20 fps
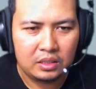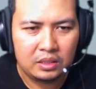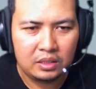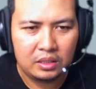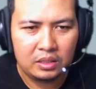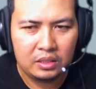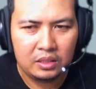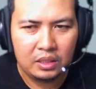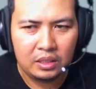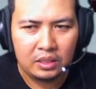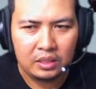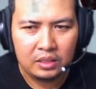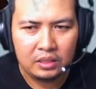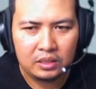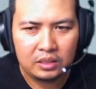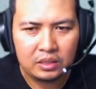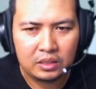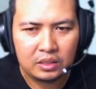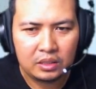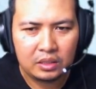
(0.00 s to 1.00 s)
jadi nanti
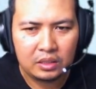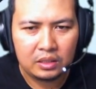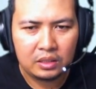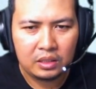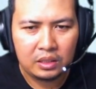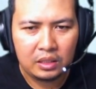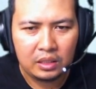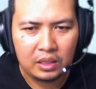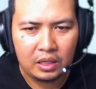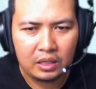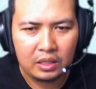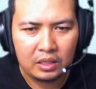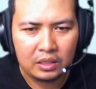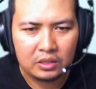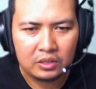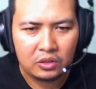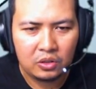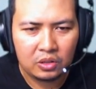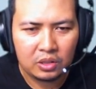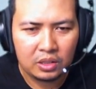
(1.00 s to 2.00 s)
sekiranya
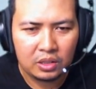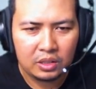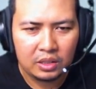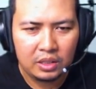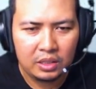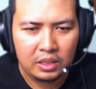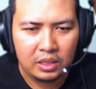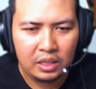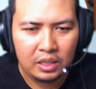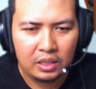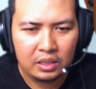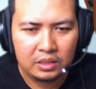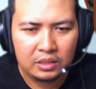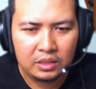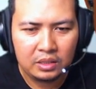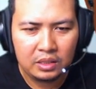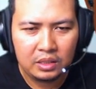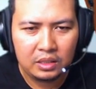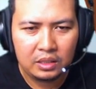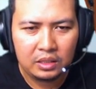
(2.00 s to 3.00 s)
stoknya tinggal
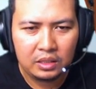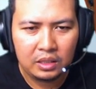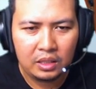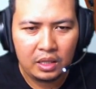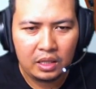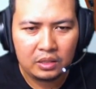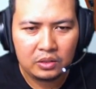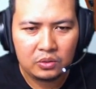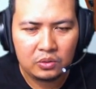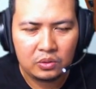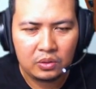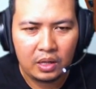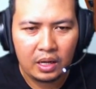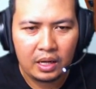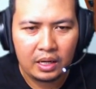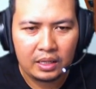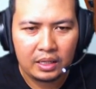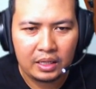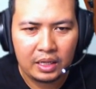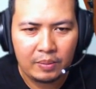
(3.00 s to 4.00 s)
sedikit langsung
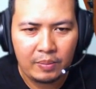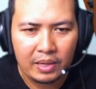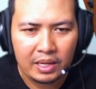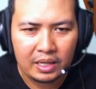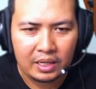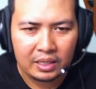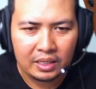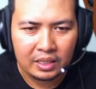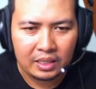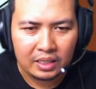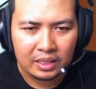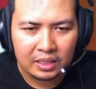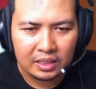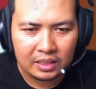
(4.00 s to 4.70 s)
nah nih nggak bayar nih